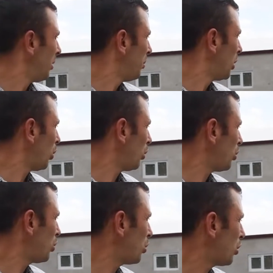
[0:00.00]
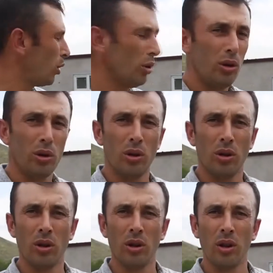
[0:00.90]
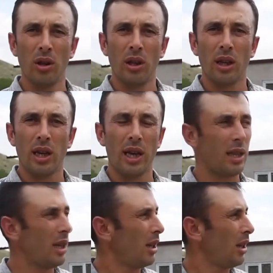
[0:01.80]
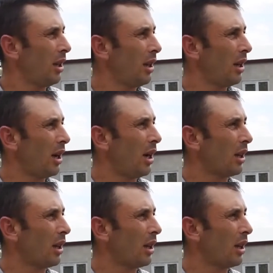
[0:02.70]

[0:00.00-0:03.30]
1 ton 300 kilo. Kendi e,